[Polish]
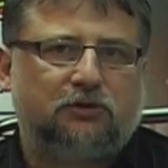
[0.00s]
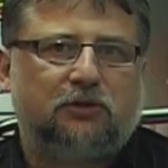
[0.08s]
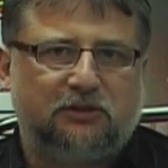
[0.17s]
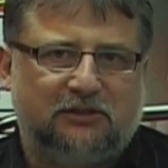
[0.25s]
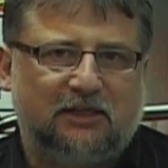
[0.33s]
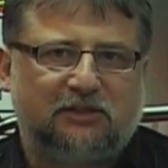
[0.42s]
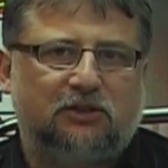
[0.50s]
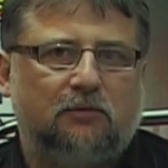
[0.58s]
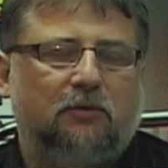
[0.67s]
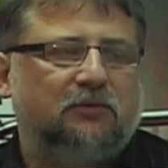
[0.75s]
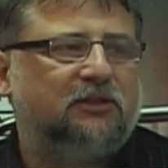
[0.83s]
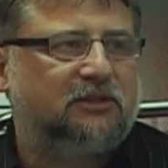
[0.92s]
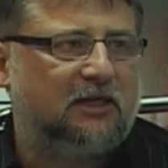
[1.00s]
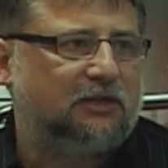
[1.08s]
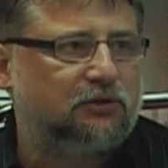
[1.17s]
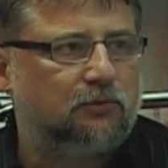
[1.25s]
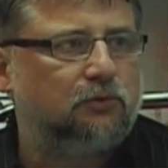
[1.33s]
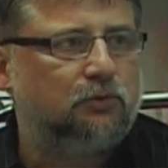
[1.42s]
już coś za sobą i
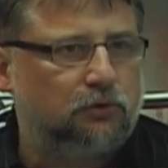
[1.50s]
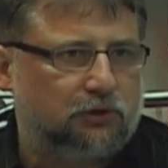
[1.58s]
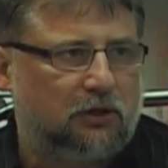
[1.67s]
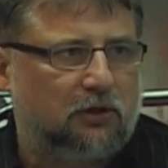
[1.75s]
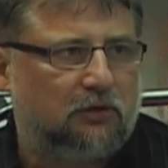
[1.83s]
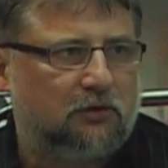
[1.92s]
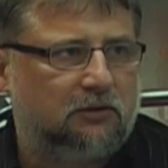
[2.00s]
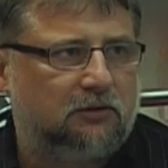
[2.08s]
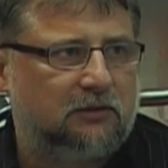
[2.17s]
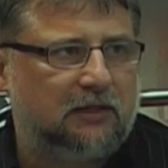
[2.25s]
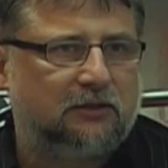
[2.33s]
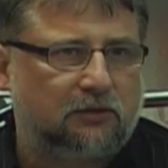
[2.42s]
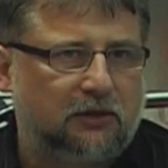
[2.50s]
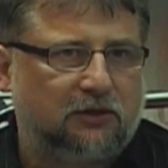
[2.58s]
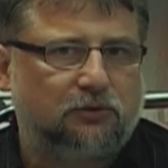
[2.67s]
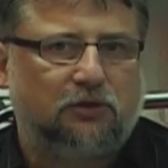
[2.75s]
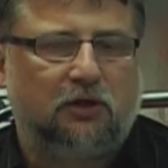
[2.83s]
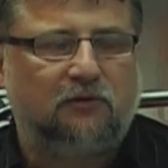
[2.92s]
znaczą dużo na torach
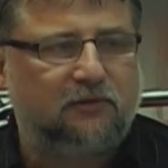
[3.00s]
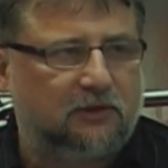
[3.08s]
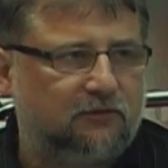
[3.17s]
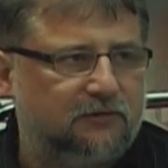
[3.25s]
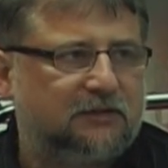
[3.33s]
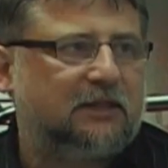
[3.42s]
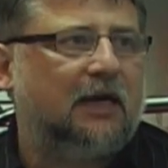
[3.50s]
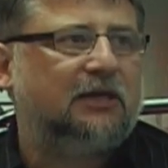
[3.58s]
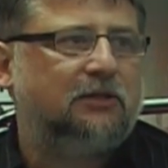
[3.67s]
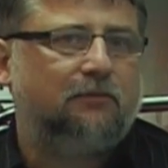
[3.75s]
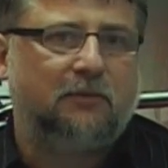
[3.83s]
żużlowych, w starcie.